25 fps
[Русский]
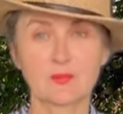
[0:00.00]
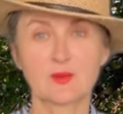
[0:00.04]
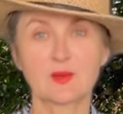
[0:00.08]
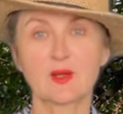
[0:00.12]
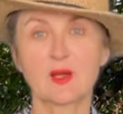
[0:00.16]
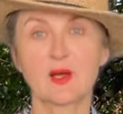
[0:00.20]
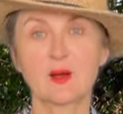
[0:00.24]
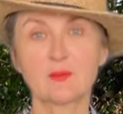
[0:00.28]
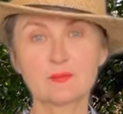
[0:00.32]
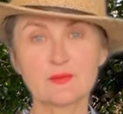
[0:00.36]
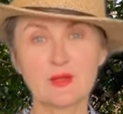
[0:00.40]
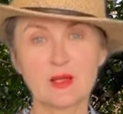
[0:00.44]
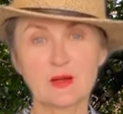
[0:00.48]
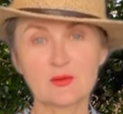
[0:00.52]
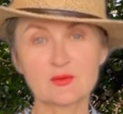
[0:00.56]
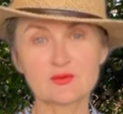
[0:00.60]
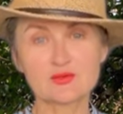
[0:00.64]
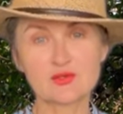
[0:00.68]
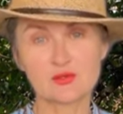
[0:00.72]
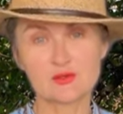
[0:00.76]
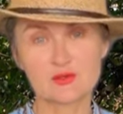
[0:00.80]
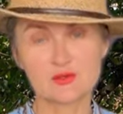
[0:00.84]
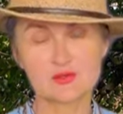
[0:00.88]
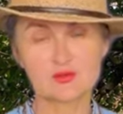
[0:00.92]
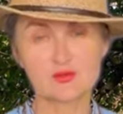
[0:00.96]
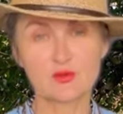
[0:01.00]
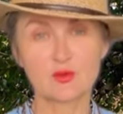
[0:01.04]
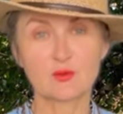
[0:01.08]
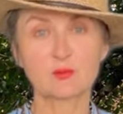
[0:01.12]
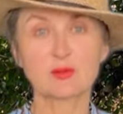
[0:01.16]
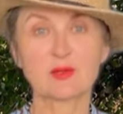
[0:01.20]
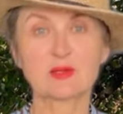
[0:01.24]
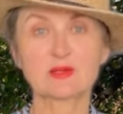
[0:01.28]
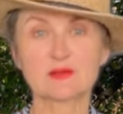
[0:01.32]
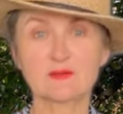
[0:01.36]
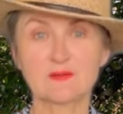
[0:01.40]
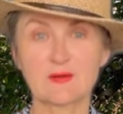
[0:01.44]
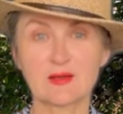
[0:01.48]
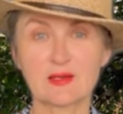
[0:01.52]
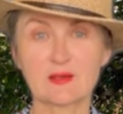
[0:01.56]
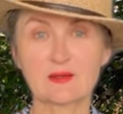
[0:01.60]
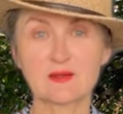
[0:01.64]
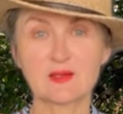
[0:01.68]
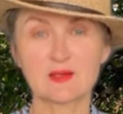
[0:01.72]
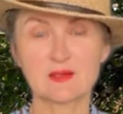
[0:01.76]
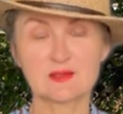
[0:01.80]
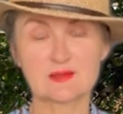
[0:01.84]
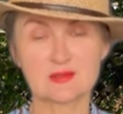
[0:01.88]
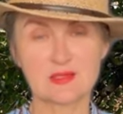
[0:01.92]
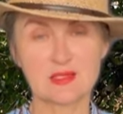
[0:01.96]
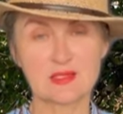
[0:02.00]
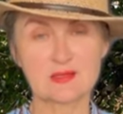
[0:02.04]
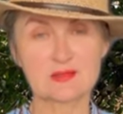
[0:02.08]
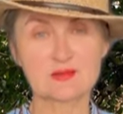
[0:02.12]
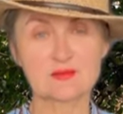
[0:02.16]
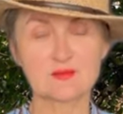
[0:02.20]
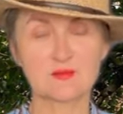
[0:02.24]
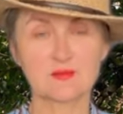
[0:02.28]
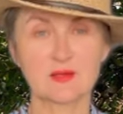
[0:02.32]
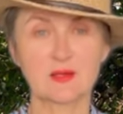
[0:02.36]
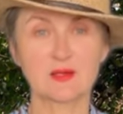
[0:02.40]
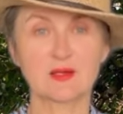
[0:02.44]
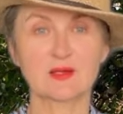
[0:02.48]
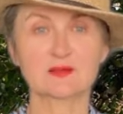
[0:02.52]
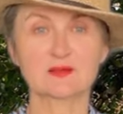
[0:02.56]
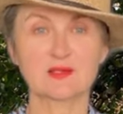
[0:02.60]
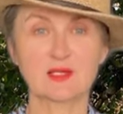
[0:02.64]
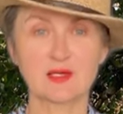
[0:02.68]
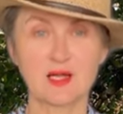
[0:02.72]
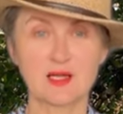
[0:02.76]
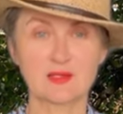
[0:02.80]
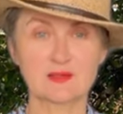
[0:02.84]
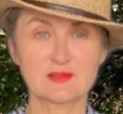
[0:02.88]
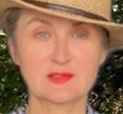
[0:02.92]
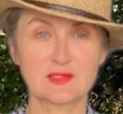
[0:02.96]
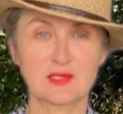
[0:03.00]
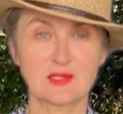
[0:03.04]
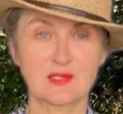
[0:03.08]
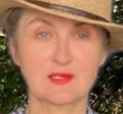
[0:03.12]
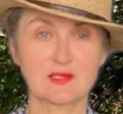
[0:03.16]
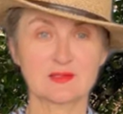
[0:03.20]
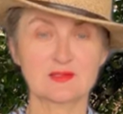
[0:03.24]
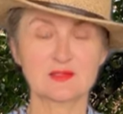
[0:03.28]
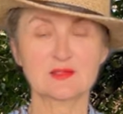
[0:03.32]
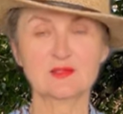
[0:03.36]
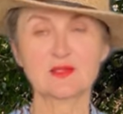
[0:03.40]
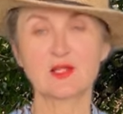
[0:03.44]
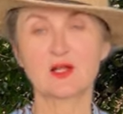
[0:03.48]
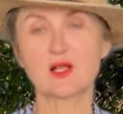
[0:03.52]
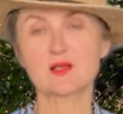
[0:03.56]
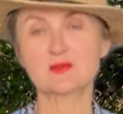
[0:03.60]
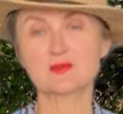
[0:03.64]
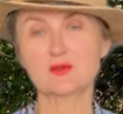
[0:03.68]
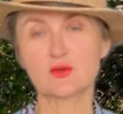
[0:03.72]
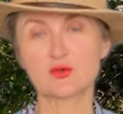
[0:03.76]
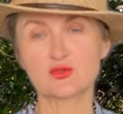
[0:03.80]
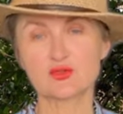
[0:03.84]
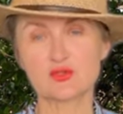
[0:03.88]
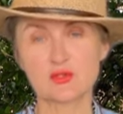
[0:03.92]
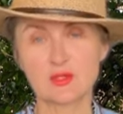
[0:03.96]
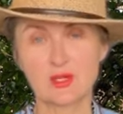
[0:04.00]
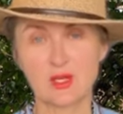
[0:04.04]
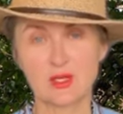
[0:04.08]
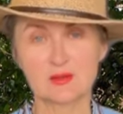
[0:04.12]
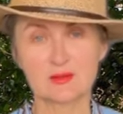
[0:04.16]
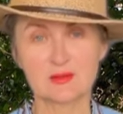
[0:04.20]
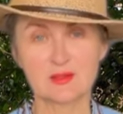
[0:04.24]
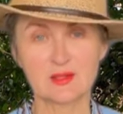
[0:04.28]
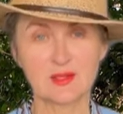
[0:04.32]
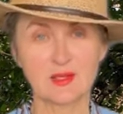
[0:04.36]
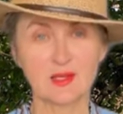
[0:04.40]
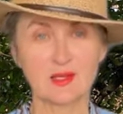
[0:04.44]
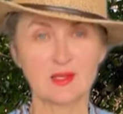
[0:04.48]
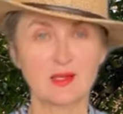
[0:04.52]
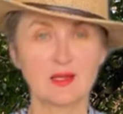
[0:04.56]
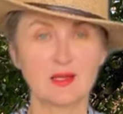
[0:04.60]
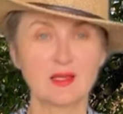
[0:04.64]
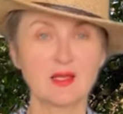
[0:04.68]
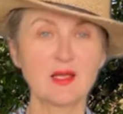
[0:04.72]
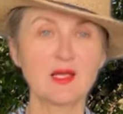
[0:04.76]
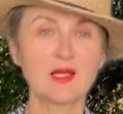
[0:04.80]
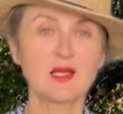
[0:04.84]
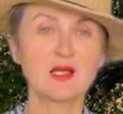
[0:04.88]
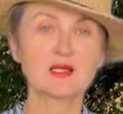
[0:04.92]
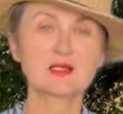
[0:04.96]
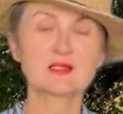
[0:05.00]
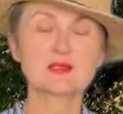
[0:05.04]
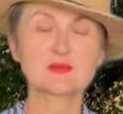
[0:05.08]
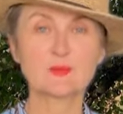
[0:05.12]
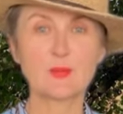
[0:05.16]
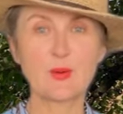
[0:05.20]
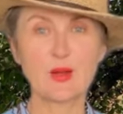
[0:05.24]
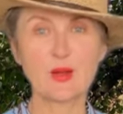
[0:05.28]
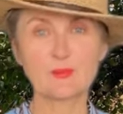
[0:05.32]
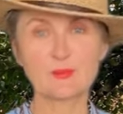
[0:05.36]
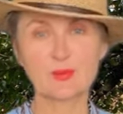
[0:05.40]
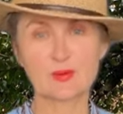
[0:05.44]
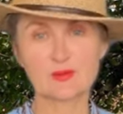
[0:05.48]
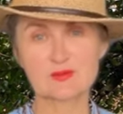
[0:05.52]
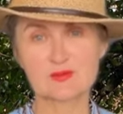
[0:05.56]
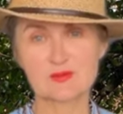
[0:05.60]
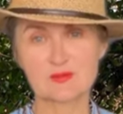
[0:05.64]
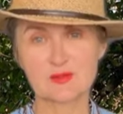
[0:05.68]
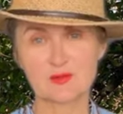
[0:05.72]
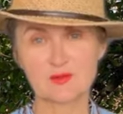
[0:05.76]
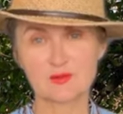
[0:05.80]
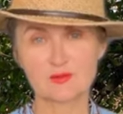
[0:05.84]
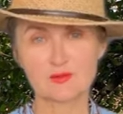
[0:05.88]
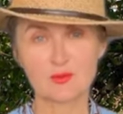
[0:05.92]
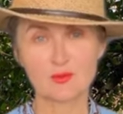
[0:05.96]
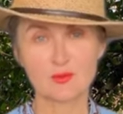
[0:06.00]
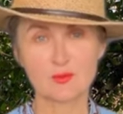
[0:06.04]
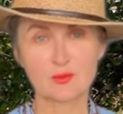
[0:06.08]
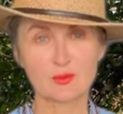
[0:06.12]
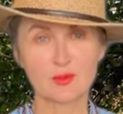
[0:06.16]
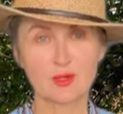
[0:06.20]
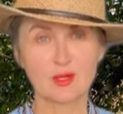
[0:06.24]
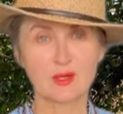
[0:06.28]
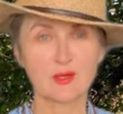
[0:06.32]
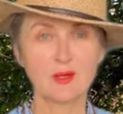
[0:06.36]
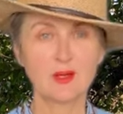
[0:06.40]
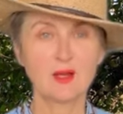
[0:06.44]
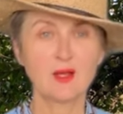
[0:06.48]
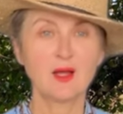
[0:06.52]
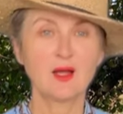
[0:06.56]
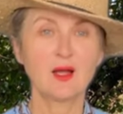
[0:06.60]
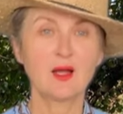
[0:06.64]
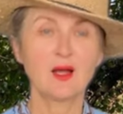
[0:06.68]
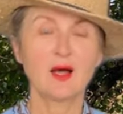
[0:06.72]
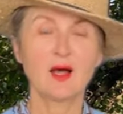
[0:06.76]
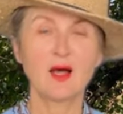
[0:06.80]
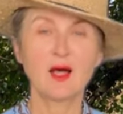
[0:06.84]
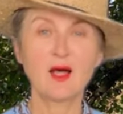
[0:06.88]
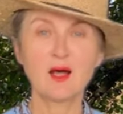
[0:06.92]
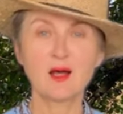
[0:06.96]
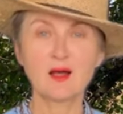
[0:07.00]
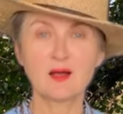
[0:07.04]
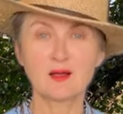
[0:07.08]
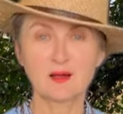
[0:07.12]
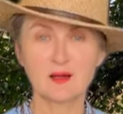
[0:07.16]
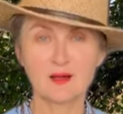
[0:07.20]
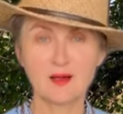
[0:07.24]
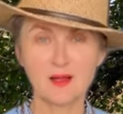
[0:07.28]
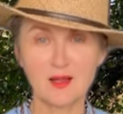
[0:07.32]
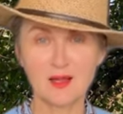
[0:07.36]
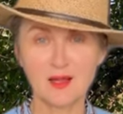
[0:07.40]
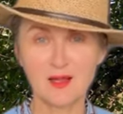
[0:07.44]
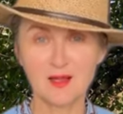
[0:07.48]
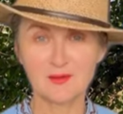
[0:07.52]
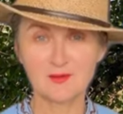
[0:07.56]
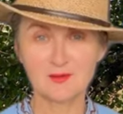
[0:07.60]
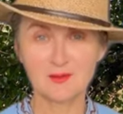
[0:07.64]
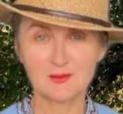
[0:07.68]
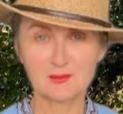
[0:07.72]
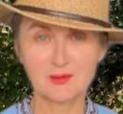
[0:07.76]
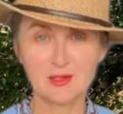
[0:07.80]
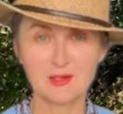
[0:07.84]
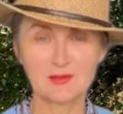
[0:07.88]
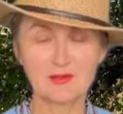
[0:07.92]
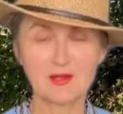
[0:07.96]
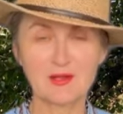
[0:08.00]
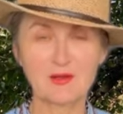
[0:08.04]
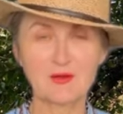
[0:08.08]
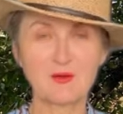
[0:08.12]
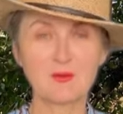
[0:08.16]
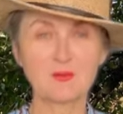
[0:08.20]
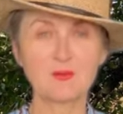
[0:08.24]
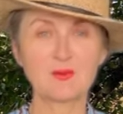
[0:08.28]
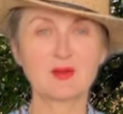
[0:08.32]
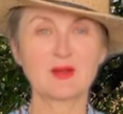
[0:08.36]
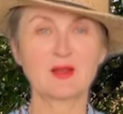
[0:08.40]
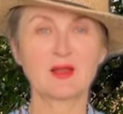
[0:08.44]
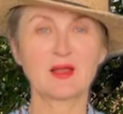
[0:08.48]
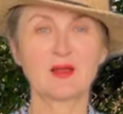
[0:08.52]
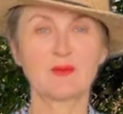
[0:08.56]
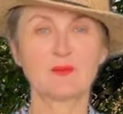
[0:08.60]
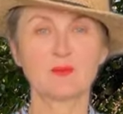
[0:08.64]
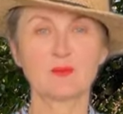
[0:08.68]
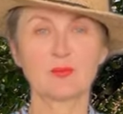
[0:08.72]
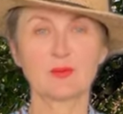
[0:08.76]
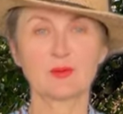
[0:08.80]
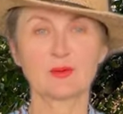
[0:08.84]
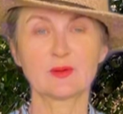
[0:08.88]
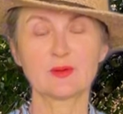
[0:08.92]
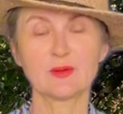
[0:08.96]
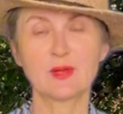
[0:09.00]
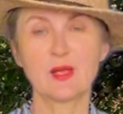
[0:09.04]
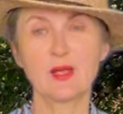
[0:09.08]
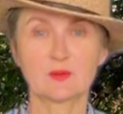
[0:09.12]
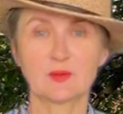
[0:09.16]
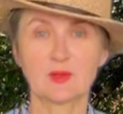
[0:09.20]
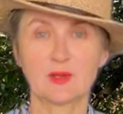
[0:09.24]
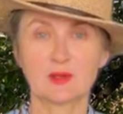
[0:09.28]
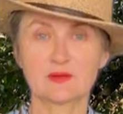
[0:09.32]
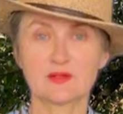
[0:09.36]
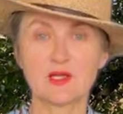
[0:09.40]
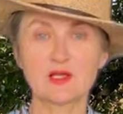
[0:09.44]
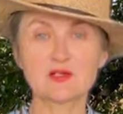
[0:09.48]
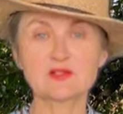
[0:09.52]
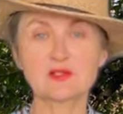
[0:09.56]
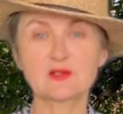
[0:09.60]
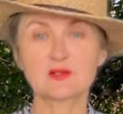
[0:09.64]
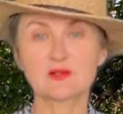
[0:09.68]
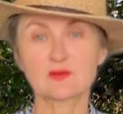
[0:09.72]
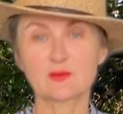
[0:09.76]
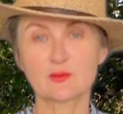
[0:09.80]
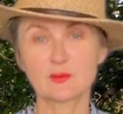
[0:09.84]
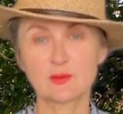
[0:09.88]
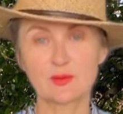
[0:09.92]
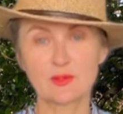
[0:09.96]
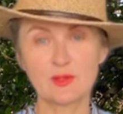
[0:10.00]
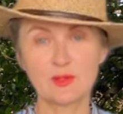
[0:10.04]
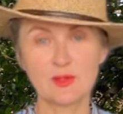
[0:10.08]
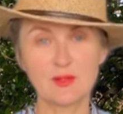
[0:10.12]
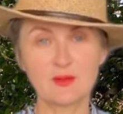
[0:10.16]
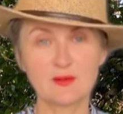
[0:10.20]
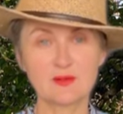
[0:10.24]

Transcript: Обнаружилось, что благотворительные средства тратились на роскошные отели, спа-процедуры, охрану для Наоми Кэмпбелл, а также на другие